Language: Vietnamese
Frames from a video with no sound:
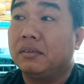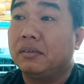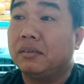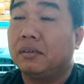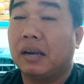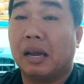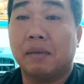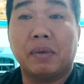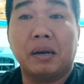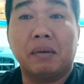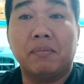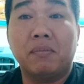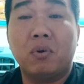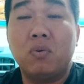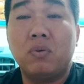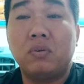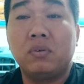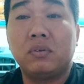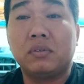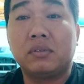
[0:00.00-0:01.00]
là mình
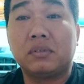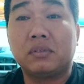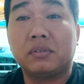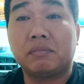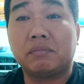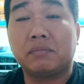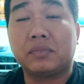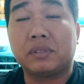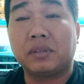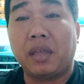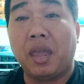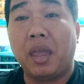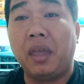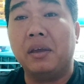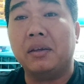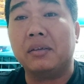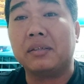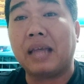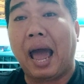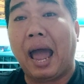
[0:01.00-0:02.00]
muốn
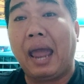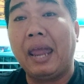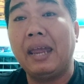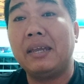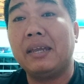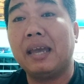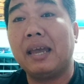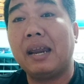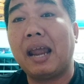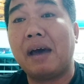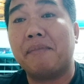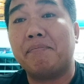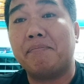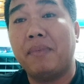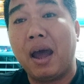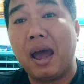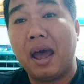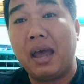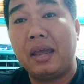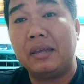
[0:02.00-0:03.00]
truyền tải cái đam
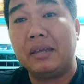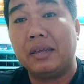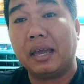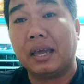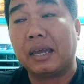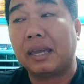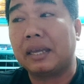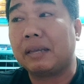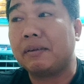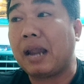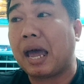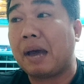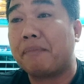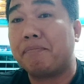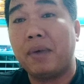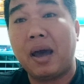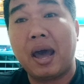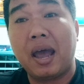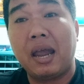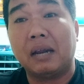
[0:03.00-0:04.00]
mê và cái
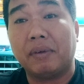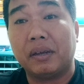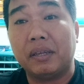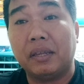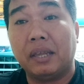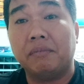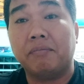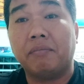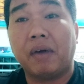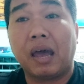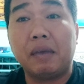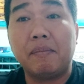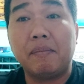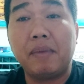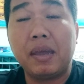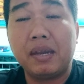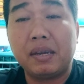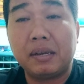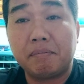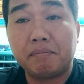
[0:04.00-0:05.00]
đam mê là phải gì phải
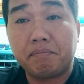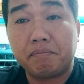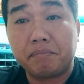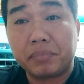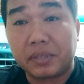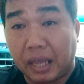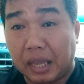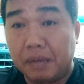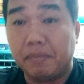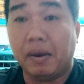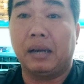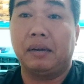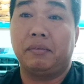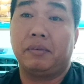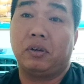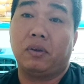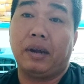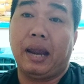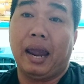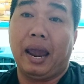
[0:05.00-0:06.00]
biết trị
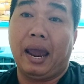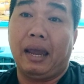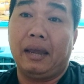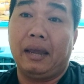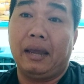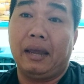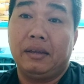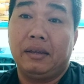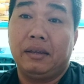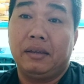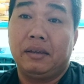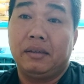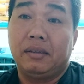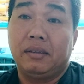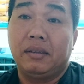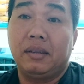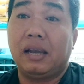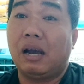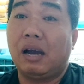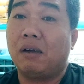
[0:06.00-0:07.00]
bệnh con gà
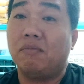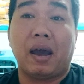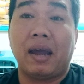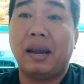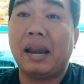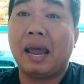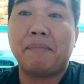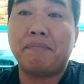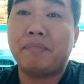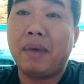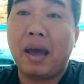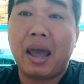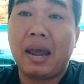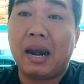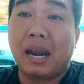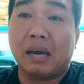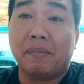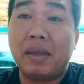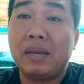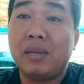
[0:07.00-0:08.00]
chứ không phải đam
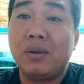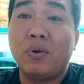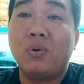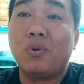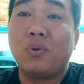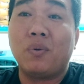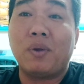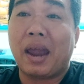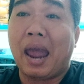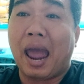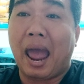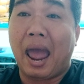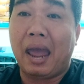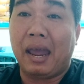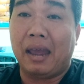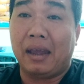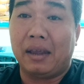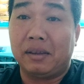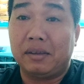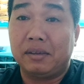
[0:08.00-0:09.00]
mê là biết nuôi con
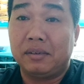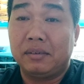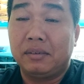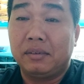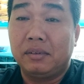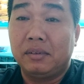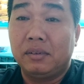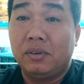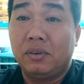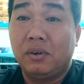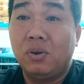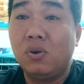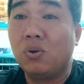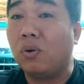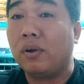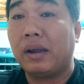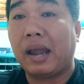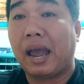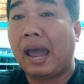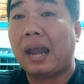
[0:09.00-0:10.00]
gà nuôi
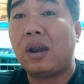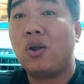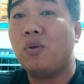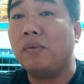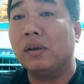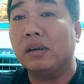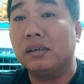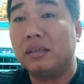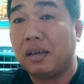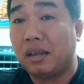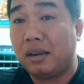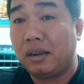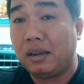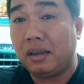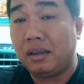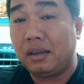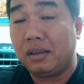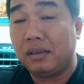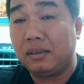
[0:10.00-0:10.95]
con gà ai cũng được trên á